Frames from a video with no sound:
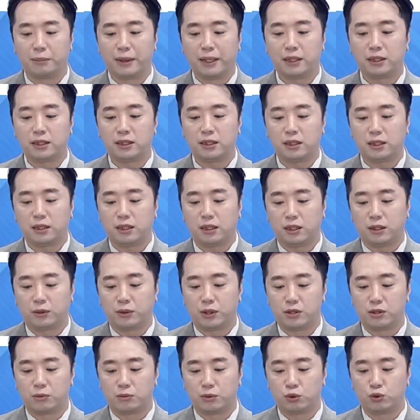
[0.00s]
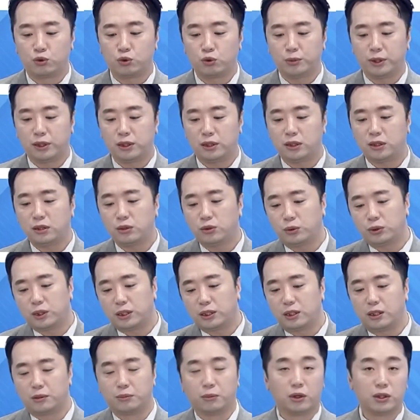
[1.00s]
맥신이라고 해서 뭐 꿈의
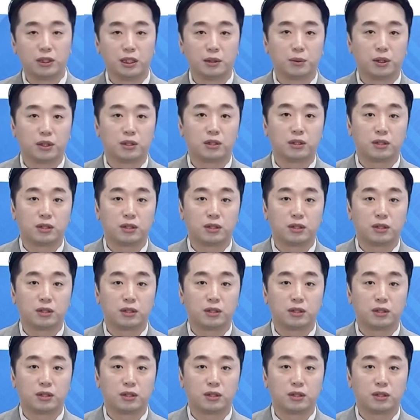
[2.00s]
신소재니 뭐니 뭐